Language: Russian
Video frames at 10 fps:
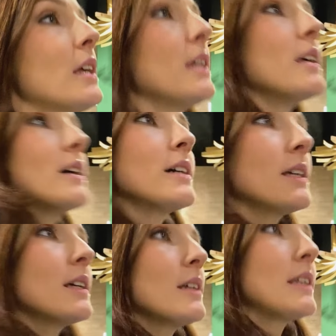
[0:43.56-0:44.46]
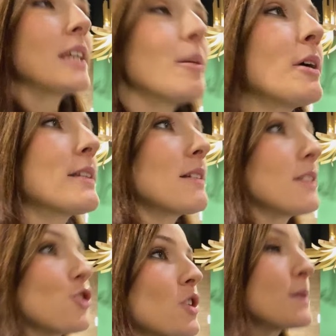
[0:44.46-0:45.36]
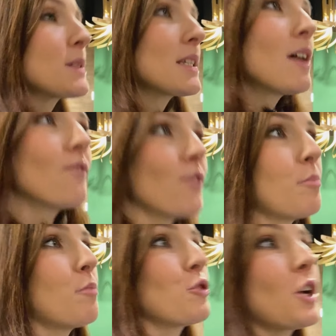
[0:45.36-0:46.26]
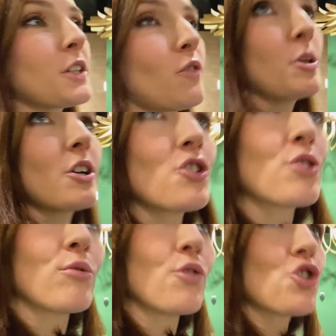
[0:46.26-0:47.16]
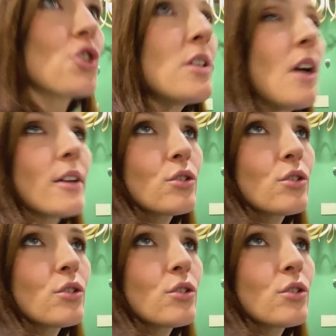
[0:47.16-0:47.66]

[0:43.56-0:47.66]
И я бы хотела начать с самого популярного, мне кажется, утверждения о